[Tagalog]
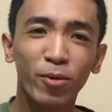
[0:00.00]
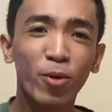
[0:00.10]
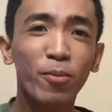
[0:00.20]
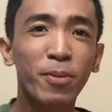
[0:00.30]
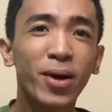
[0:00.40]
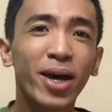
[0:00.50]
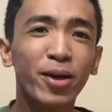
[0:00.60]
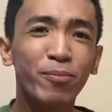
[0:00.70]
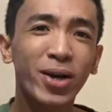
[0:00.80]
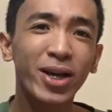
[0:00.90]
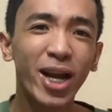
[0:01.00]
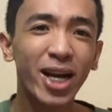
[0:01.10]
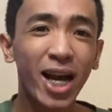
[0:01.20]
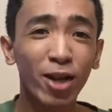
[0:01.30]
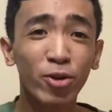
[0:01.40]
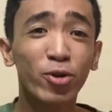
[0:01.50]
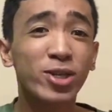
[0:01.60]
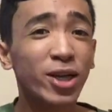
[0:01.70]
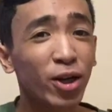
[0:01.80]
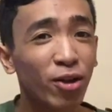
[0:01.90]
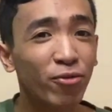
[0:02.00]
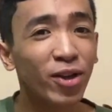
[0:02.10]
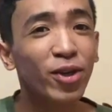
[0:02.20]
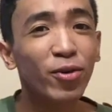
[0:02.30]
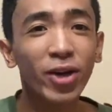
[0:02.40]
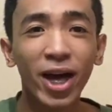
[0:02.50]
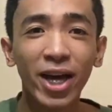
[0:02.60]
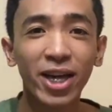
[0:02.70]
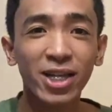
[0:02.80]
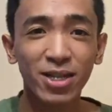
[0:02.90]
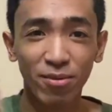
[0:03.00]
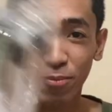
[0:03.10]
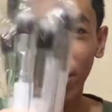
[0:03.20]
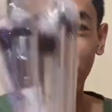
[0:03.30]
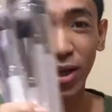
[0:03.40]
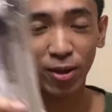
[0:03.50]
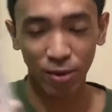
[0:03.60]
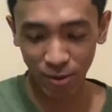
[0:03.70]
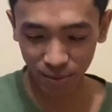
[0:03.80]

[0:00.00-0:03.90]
kung may mga ipang regalo niyo sa girlfriend niyo guys, perfect to.